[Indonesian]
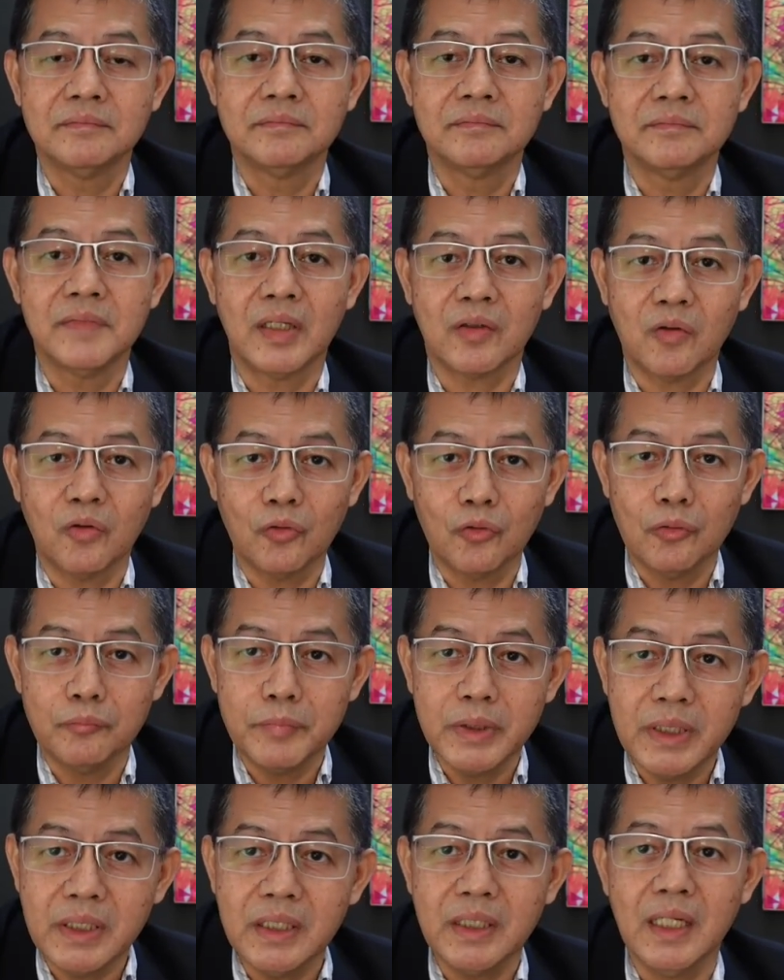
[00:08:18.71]

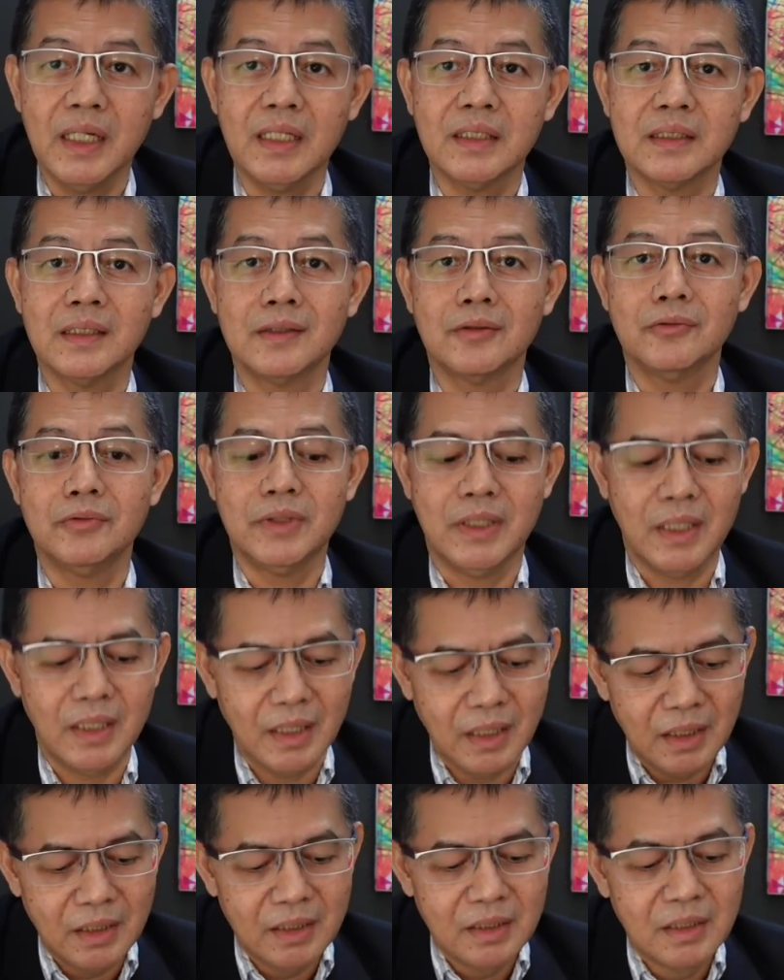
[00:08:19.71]
ekonomi ya
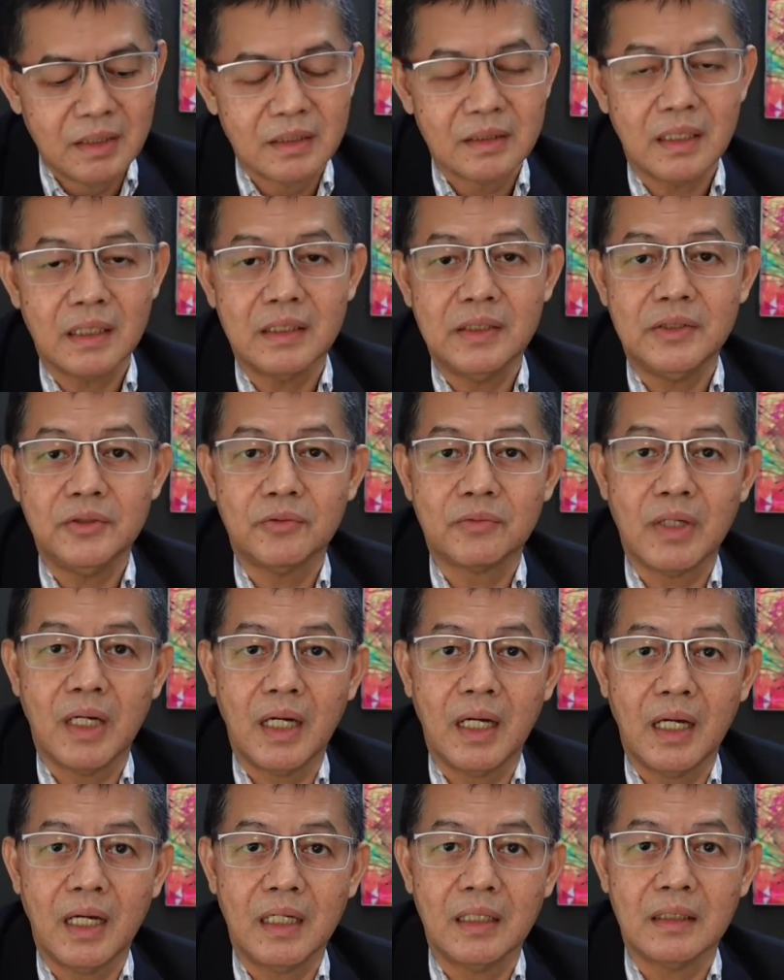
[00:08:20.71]
tentunya tadi
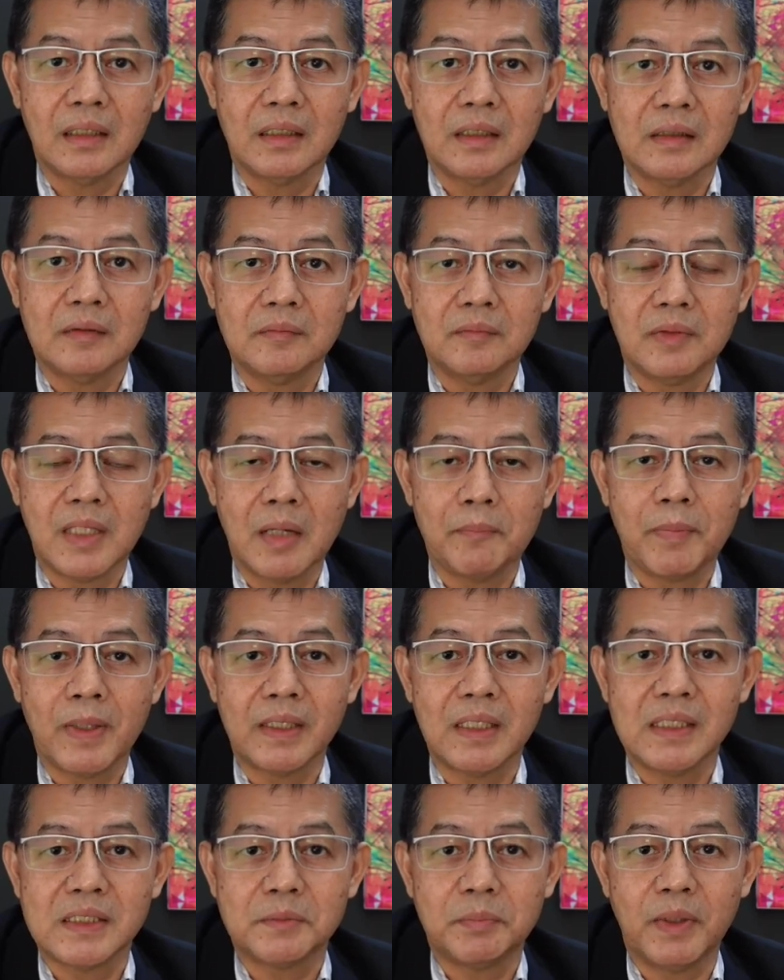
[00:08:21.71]
juga uh, mendapat
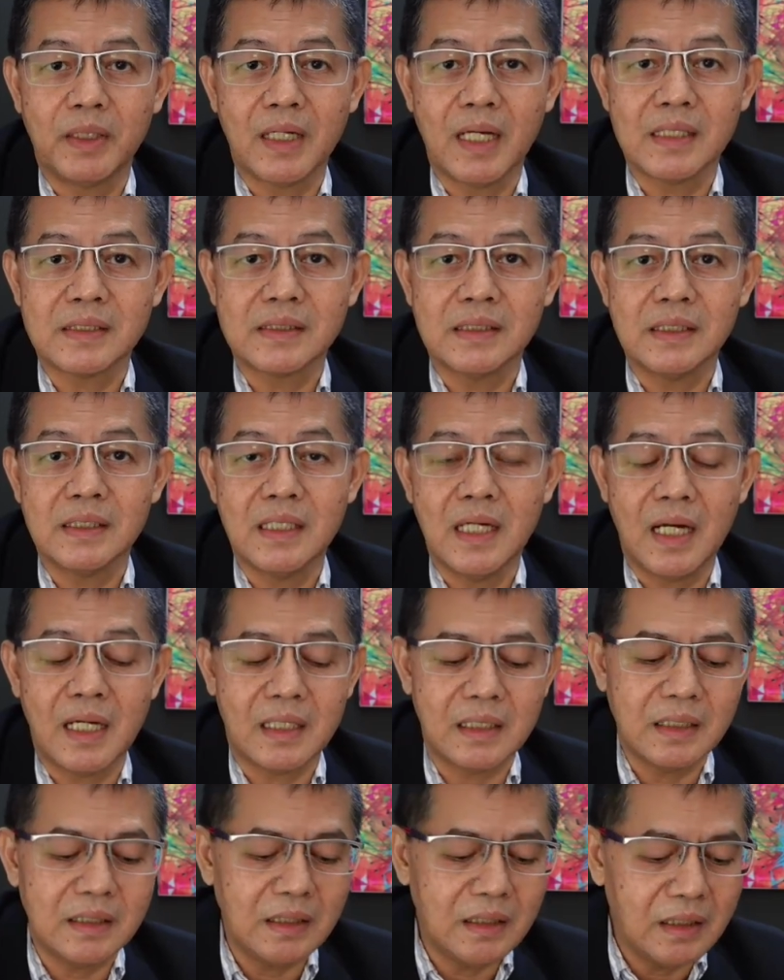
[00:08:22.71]
inspirasi
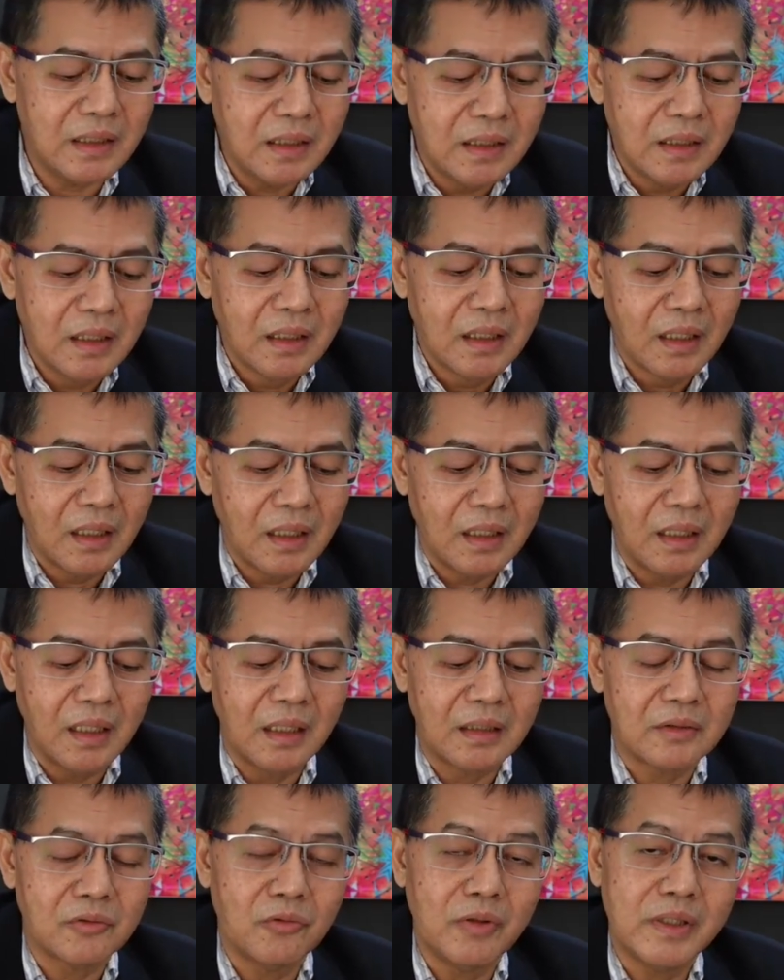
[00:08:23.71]
dari uh,
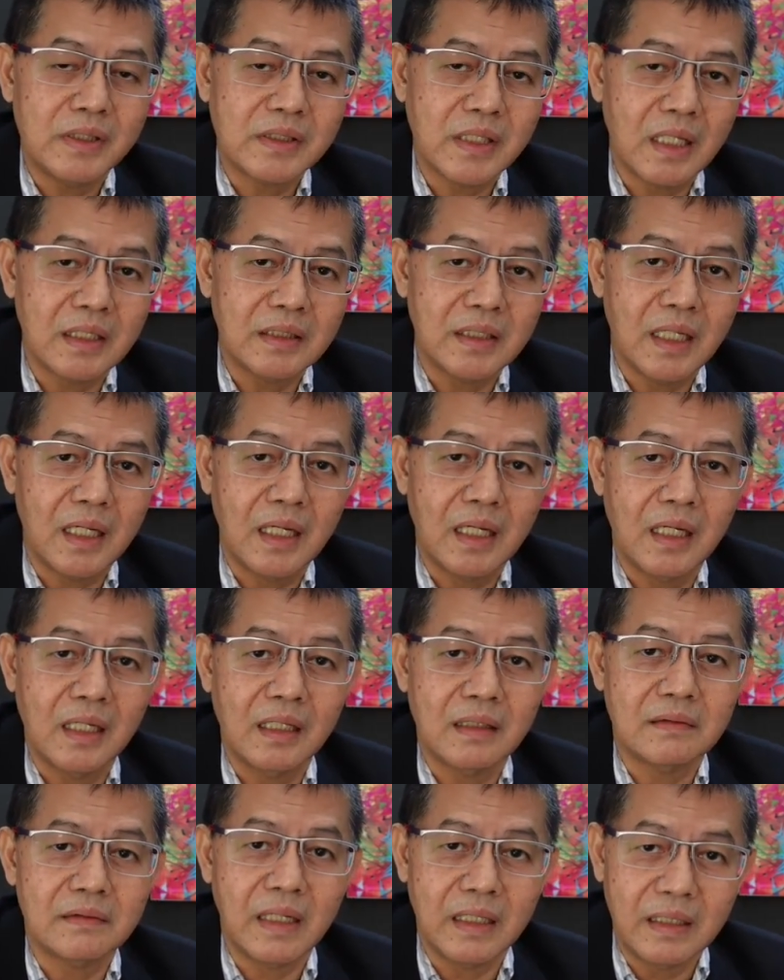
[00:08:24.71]

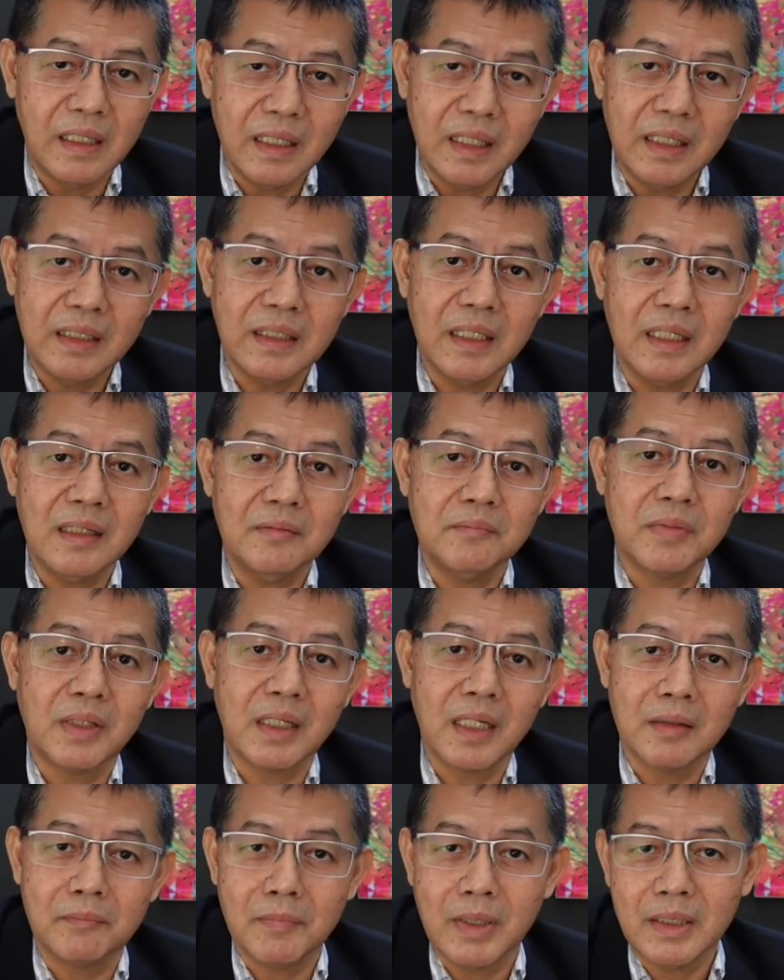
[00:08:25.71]
tulisannya Dede ya
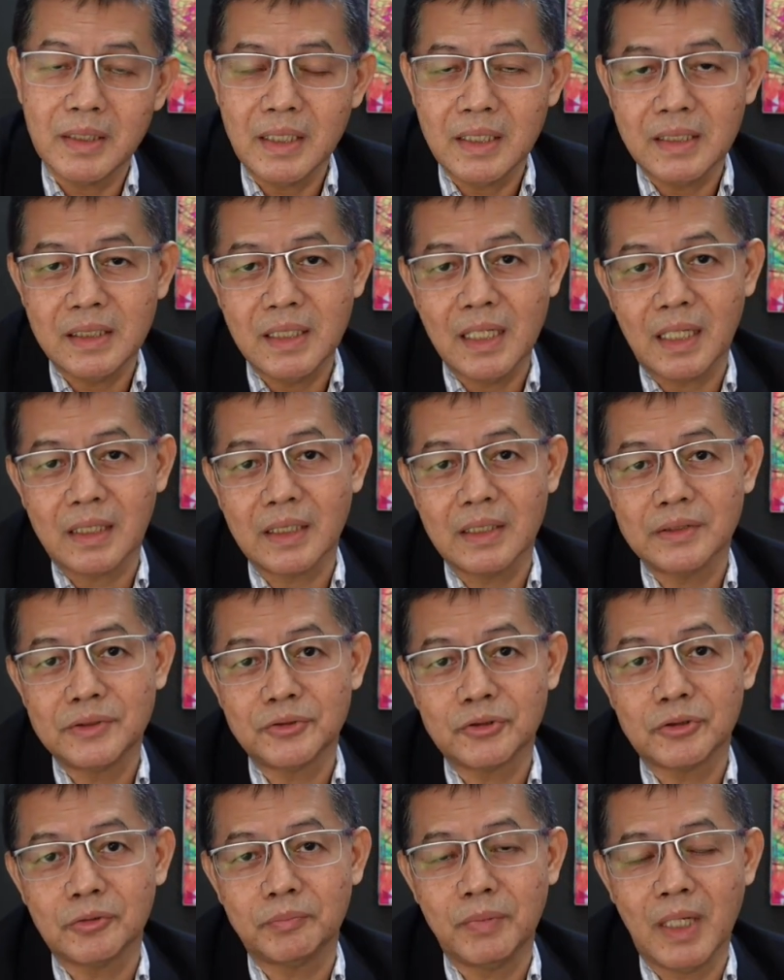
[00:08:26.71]
bagaimana ini akan
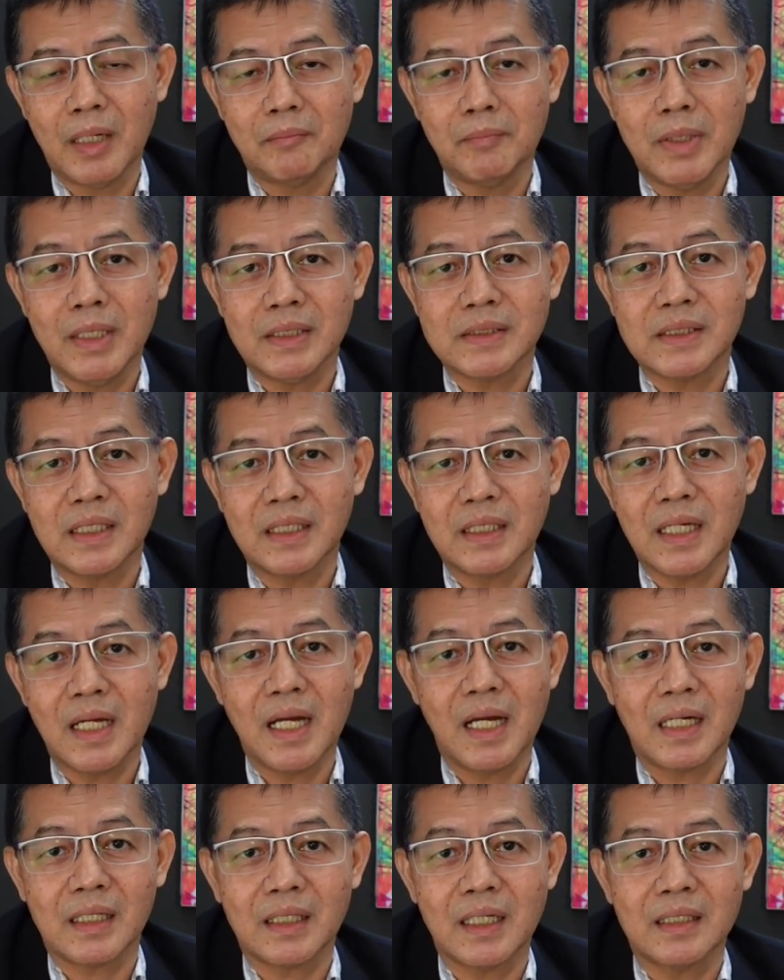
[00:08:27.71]
cukup lama sehingga
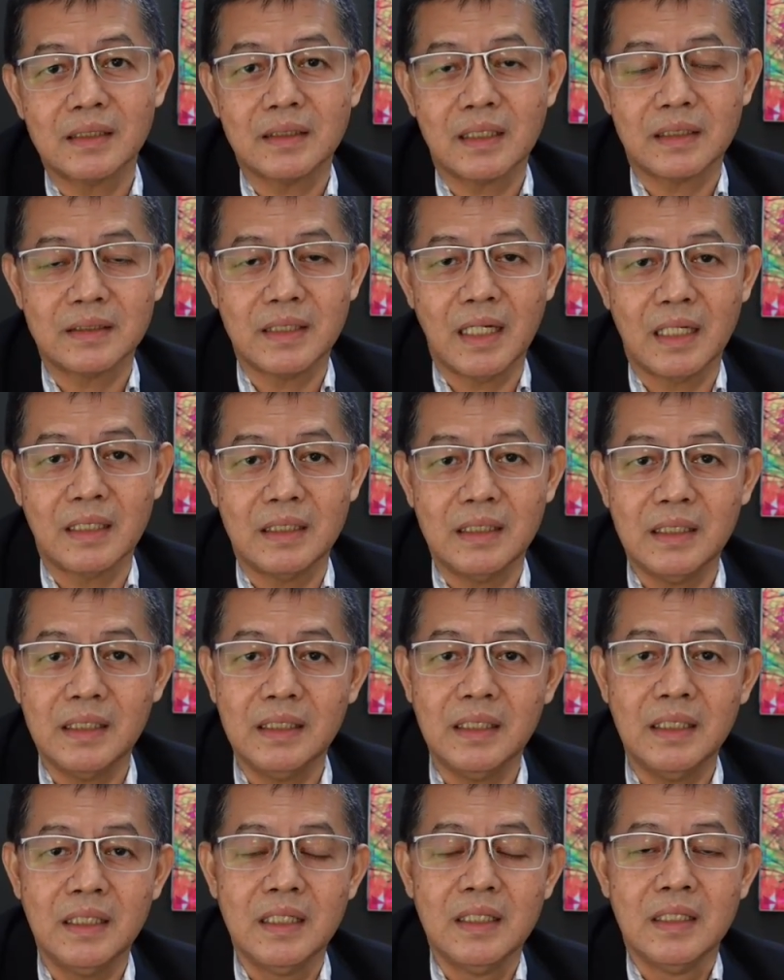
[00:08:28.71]
akan
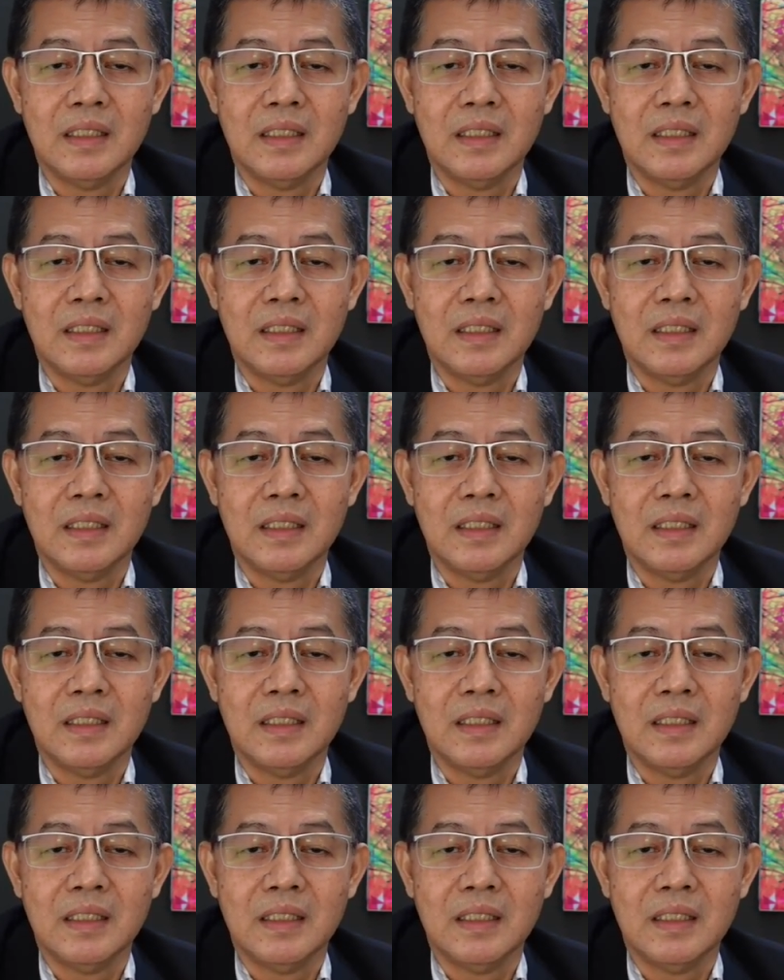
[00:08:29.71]
terjadi